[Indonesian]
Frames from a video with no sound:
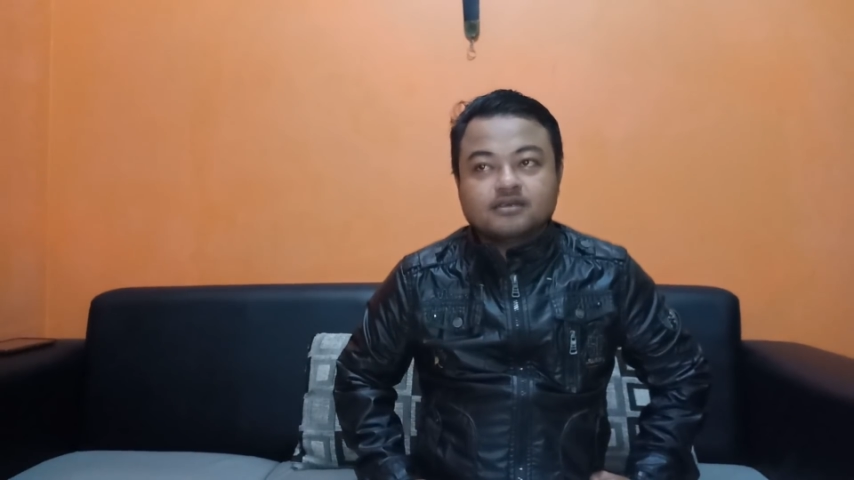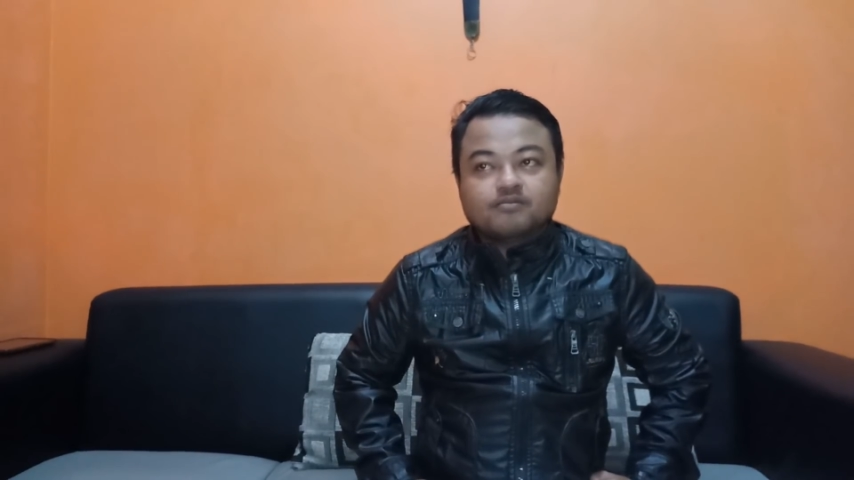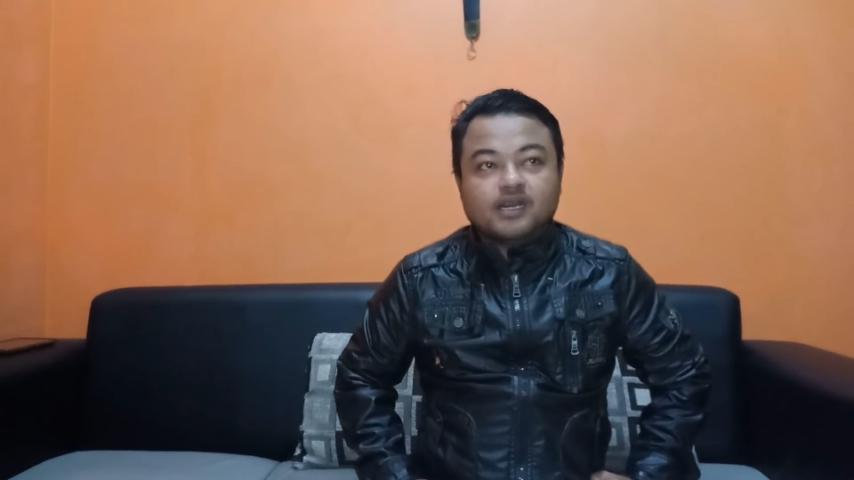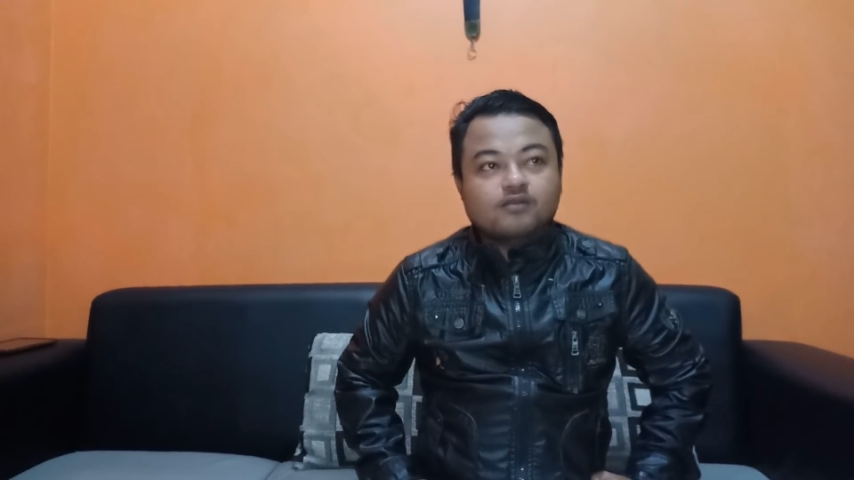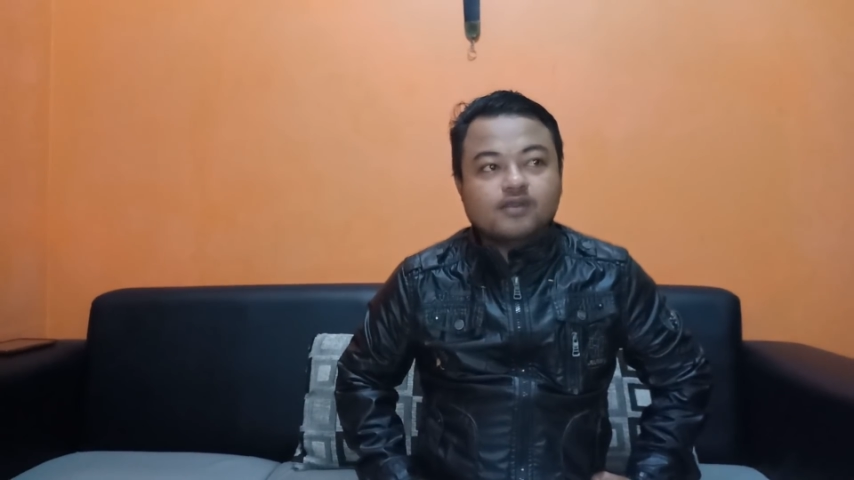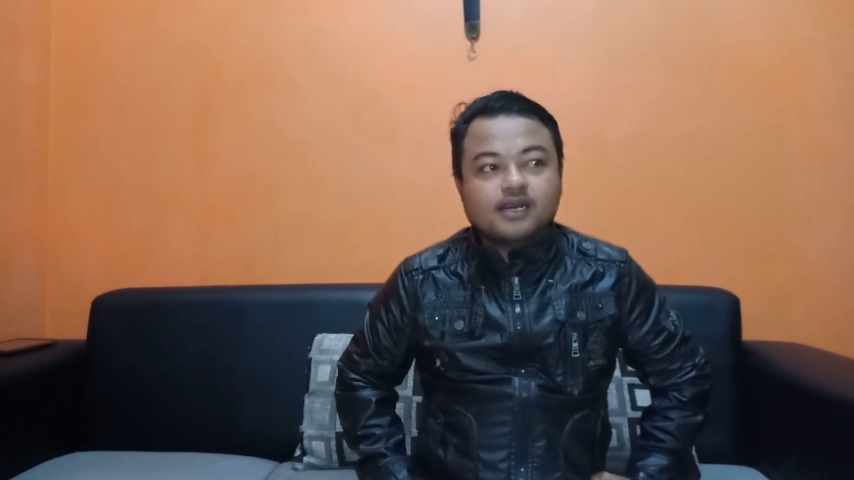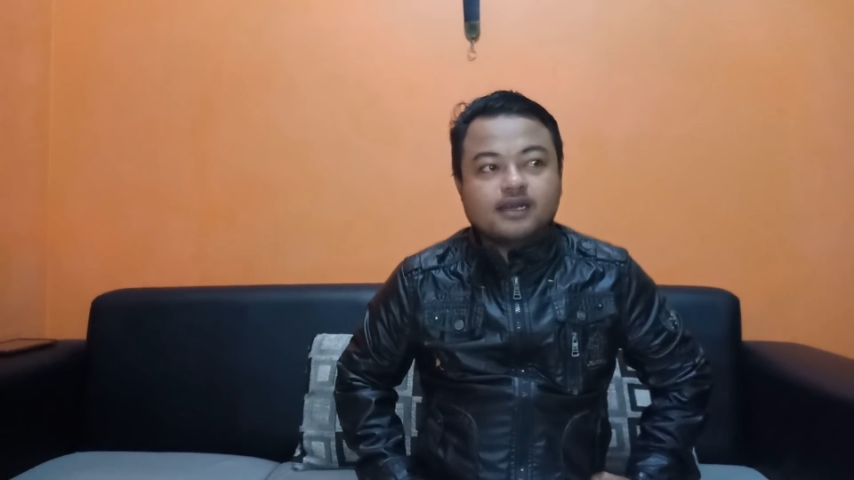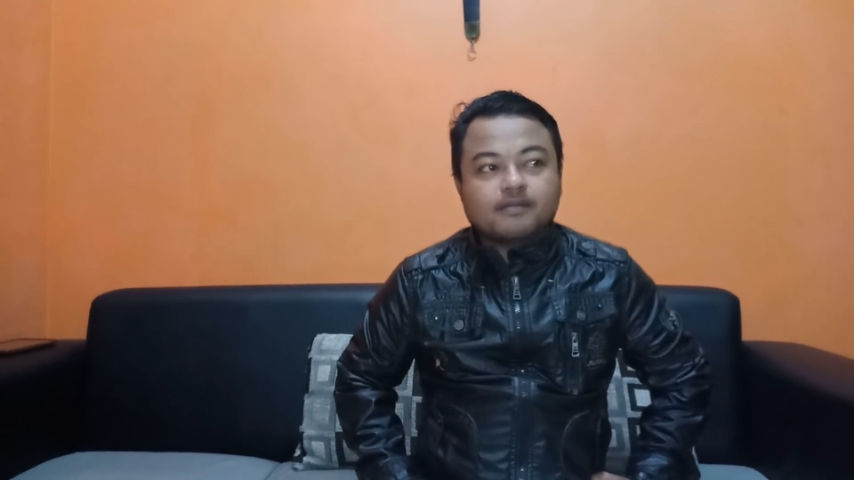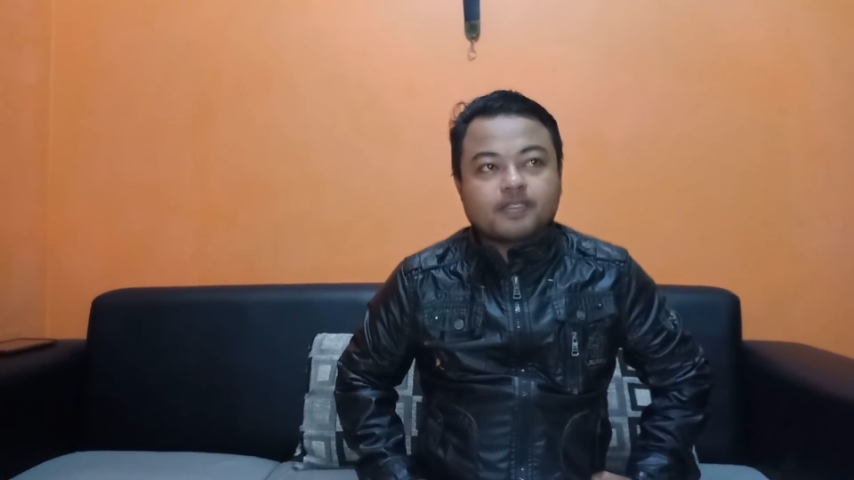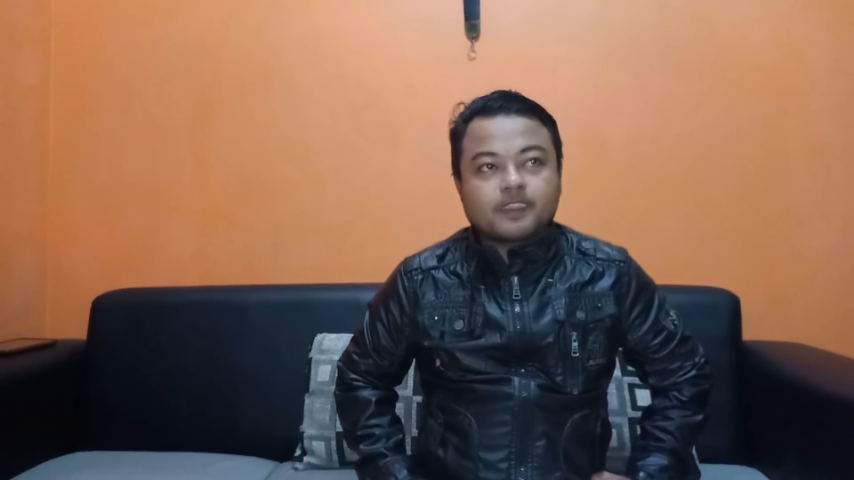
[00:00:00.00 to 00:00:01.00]

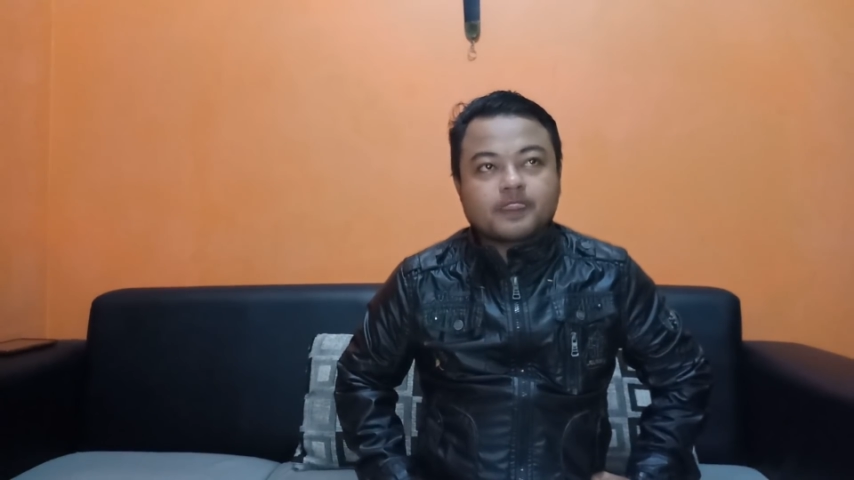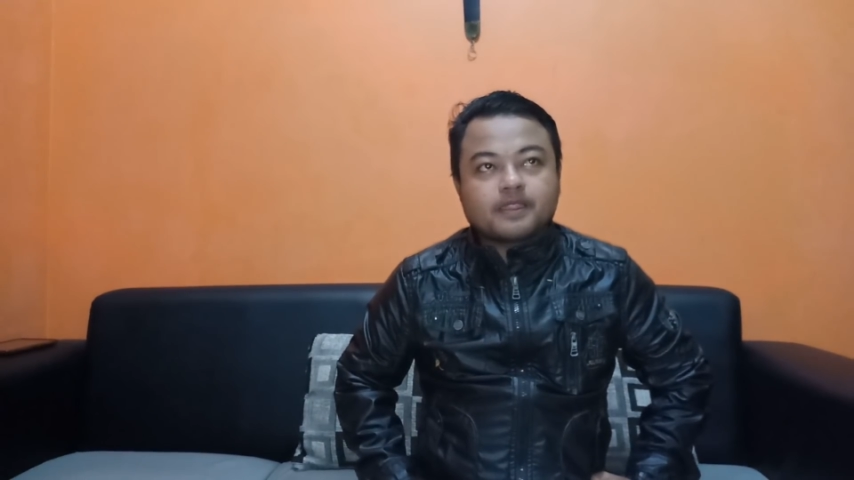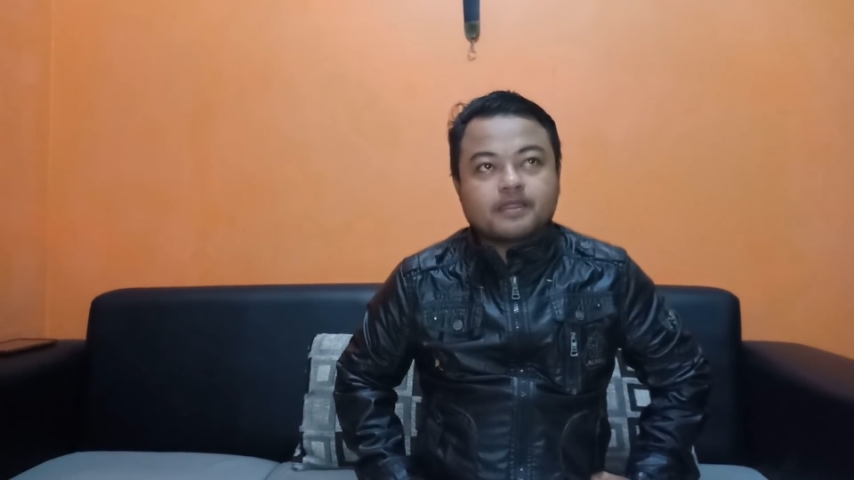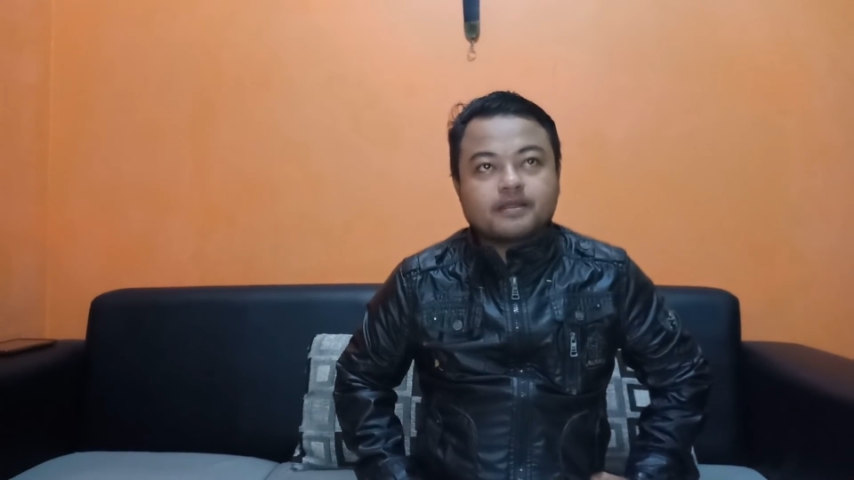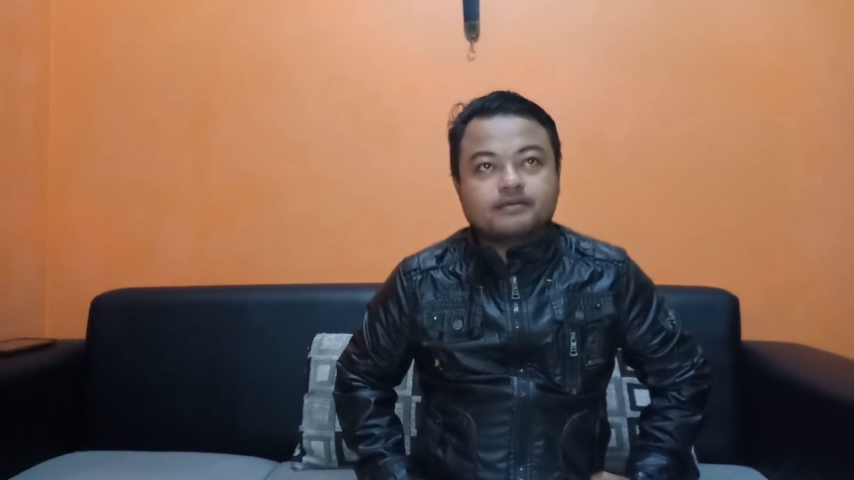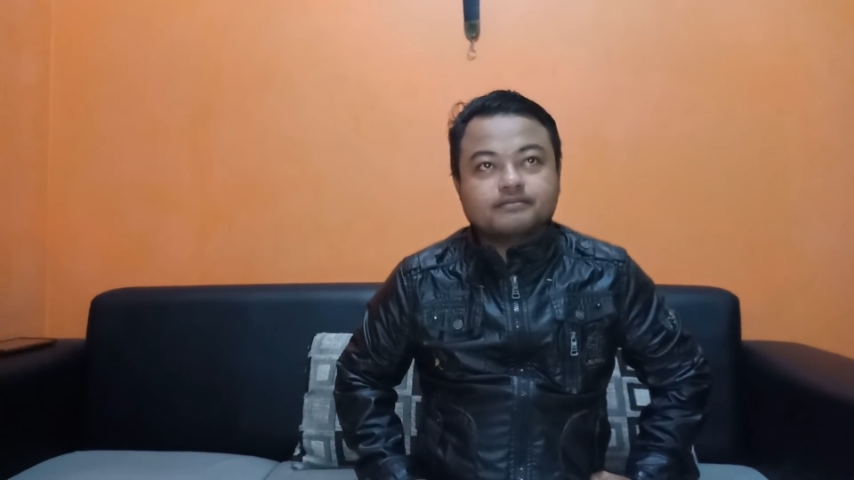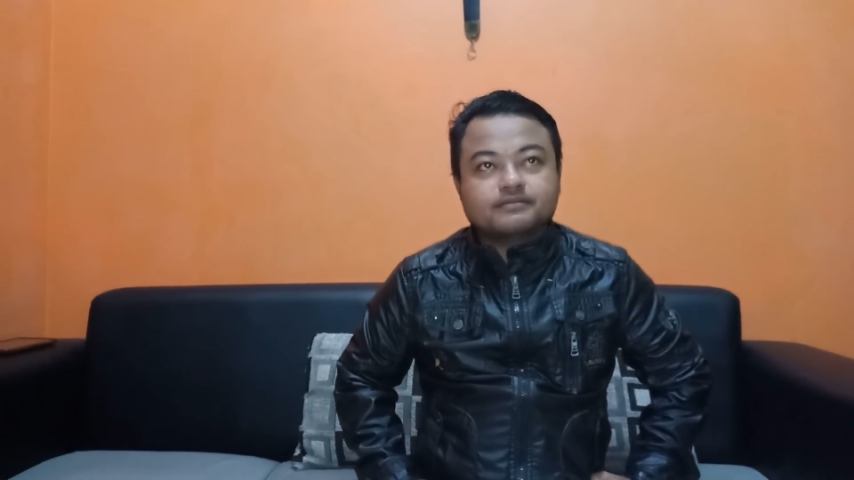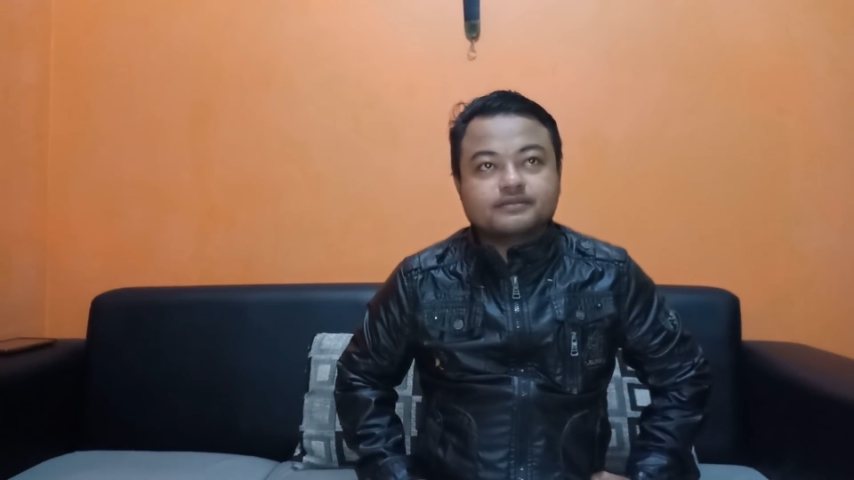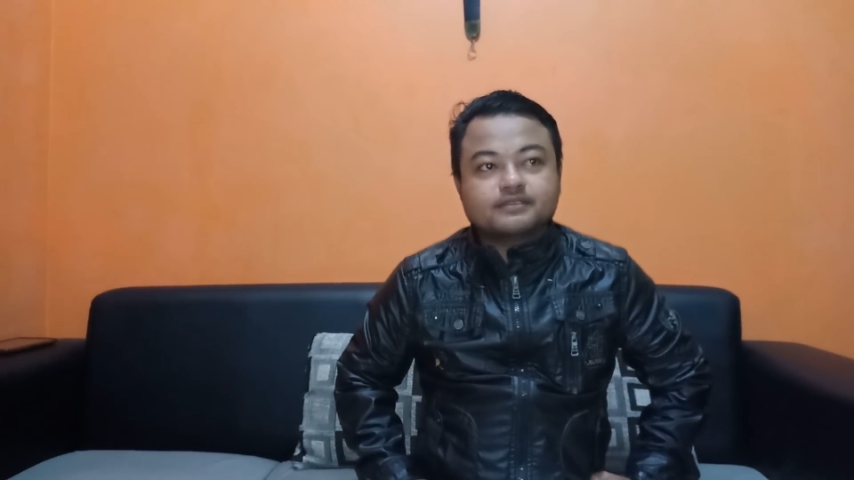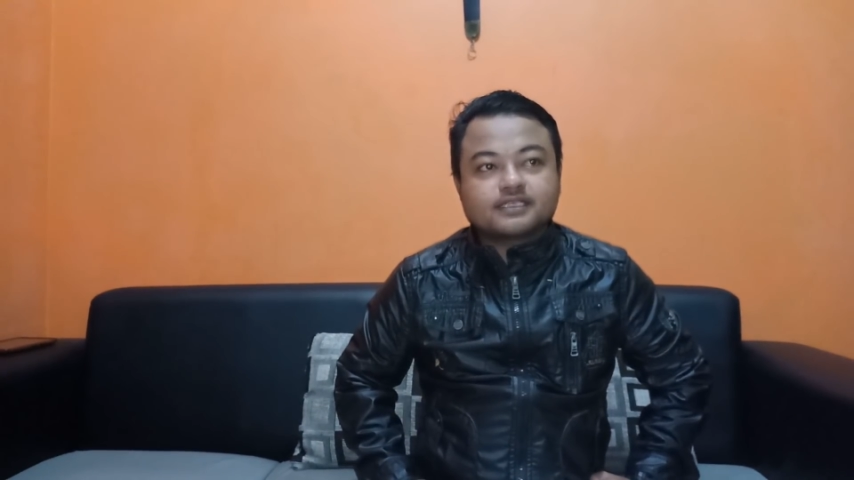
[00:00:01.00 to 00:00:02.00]
bahwa
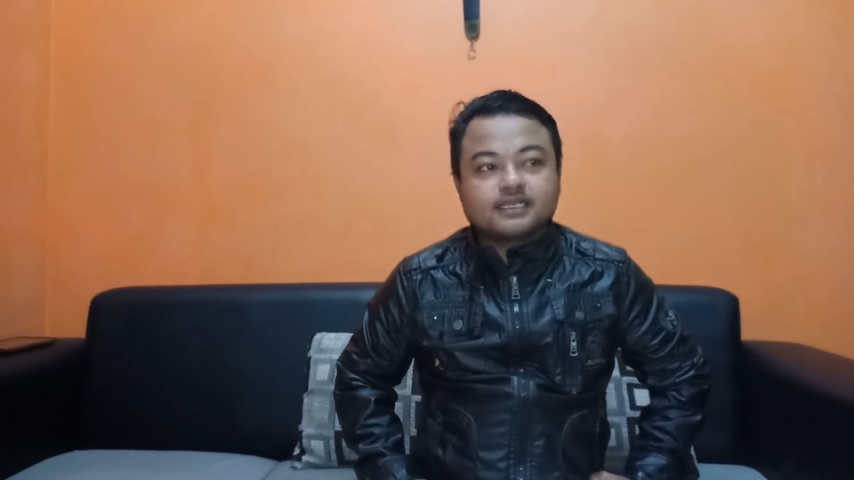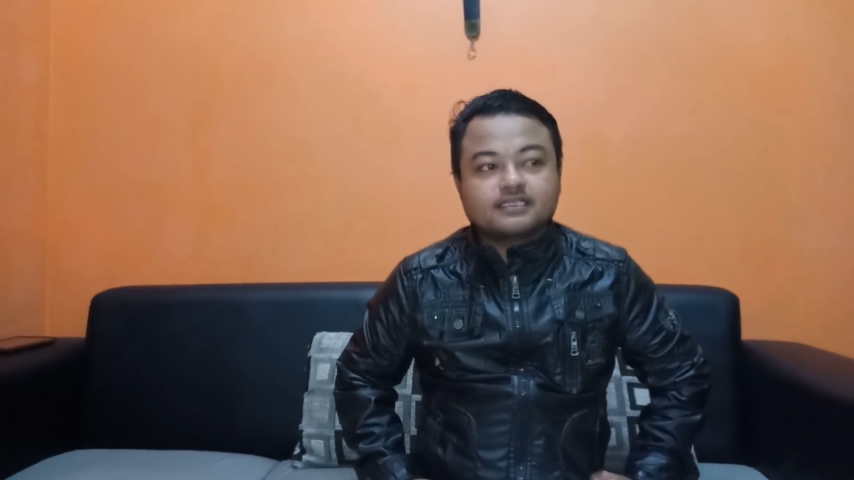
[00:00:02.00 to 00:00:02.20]
sering